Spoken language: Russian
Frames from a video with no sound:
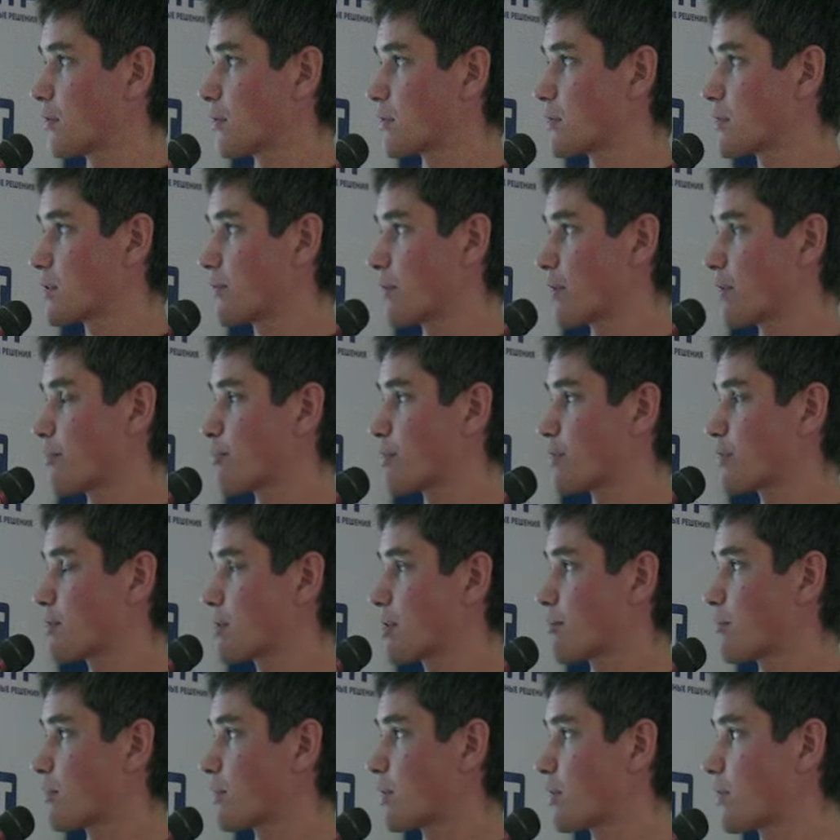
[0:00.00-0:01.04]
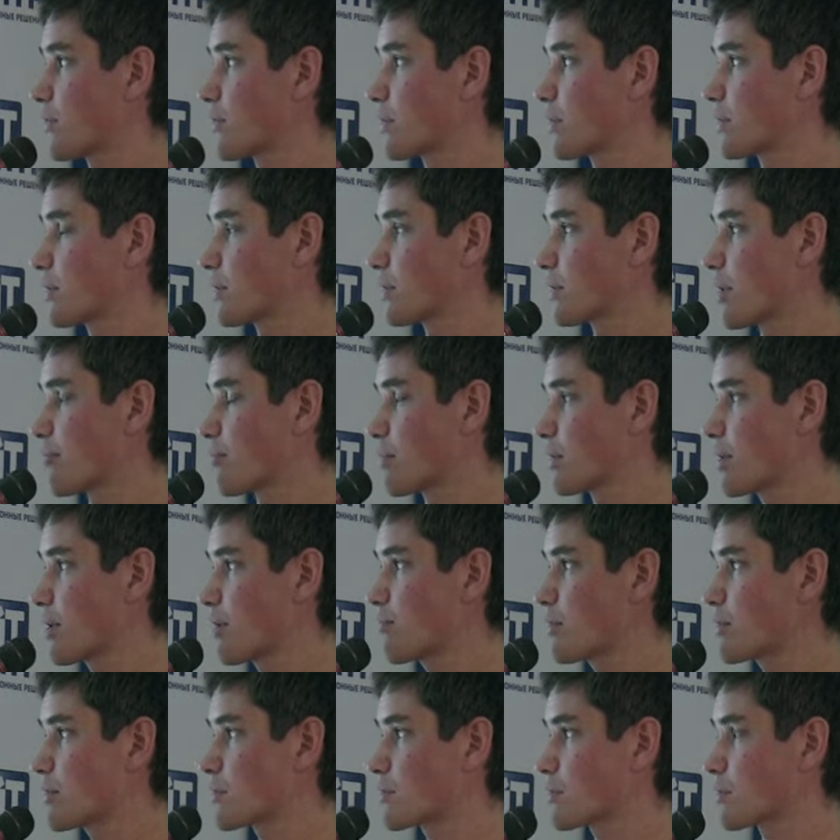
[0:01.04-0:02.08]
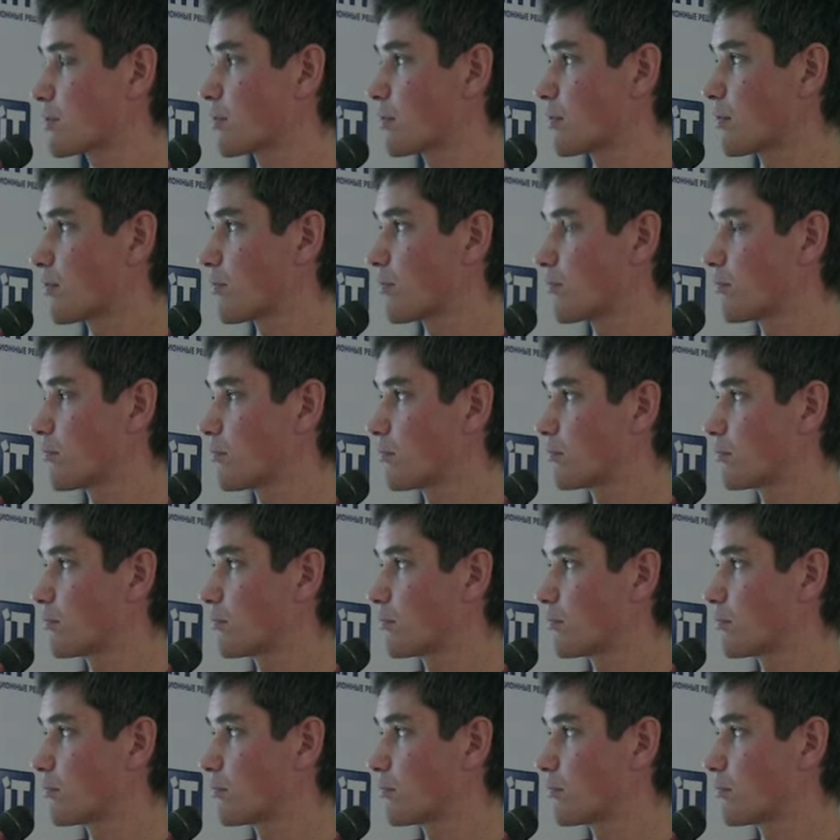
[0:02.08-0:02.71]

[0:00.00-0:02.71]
Сетевая подсистема VNet и APTables.